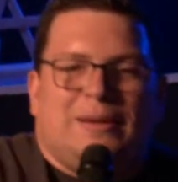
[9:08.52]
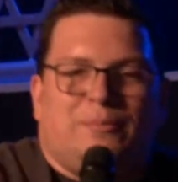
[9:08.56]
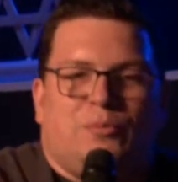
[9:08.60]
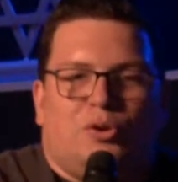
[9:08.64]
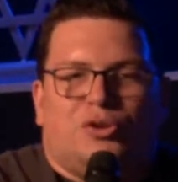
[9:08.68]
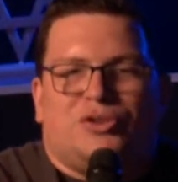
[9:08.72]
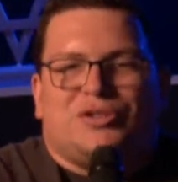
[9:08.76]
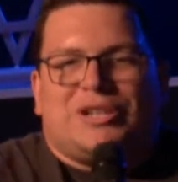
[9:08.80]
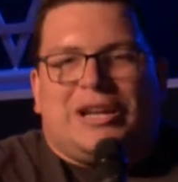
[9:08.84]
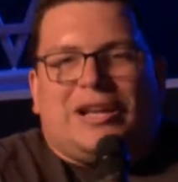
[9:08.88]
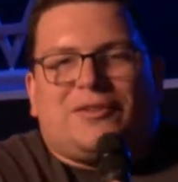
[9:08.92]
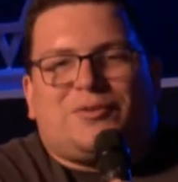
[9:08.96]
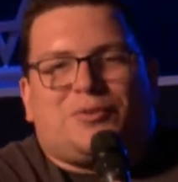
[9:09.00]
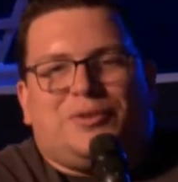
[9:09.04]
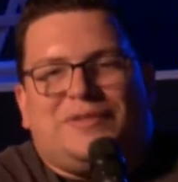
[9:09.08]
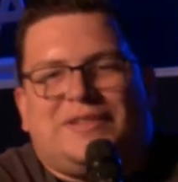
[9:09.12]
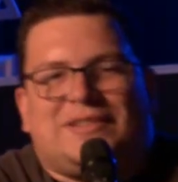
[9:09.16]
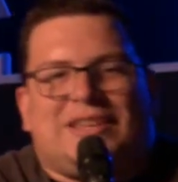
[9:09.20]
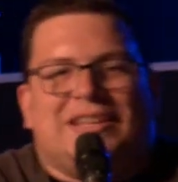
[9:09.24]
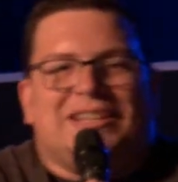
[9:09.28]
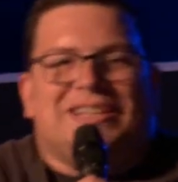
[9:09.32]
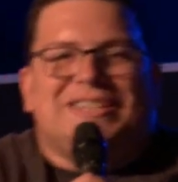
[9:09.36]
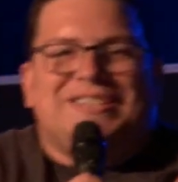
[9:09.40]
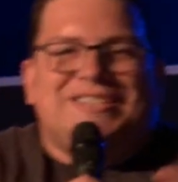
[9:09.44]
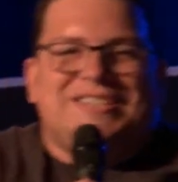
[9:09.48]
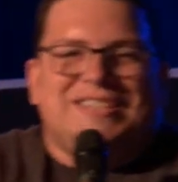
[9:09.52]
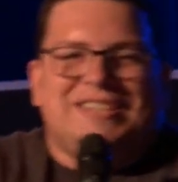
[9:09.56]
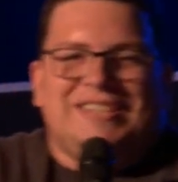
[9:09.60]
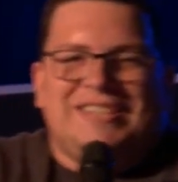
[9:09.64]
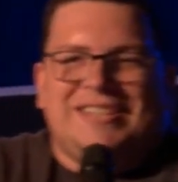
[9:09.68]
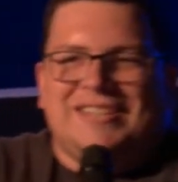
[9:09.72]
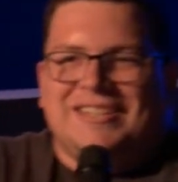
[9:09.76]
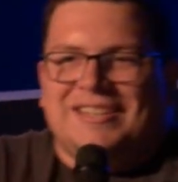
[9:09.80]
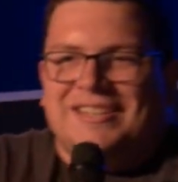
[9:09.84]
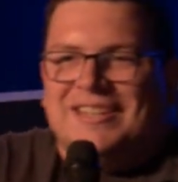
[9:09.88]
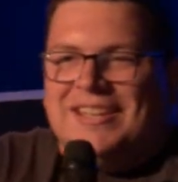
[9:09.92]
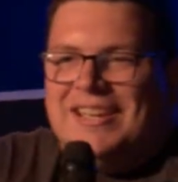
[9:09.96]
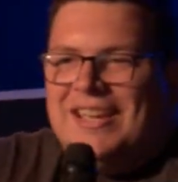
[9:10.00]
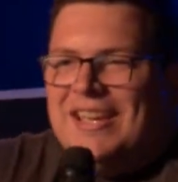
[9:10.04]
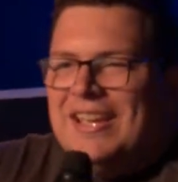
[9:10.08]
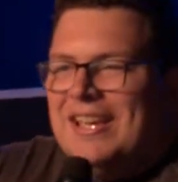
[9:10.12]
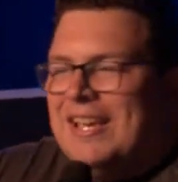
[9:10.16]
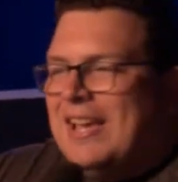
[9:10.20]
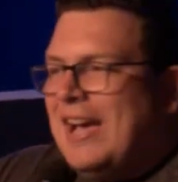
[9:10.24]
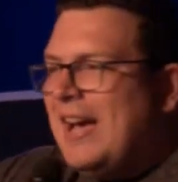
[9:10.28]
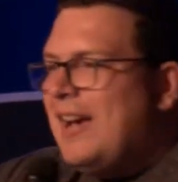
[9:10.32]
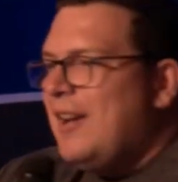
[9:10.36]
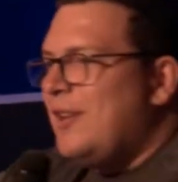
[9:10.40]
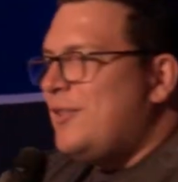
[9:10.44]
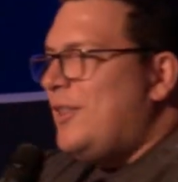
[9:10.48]
mostrar as coisas que ele tinha.
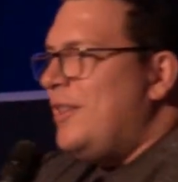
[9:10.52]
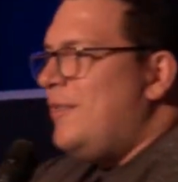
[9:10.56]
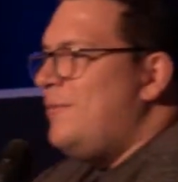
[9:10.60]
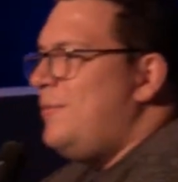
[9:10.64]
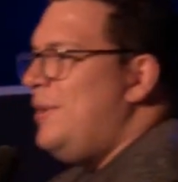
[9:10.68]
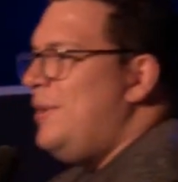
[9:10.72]
Ah, eu tenho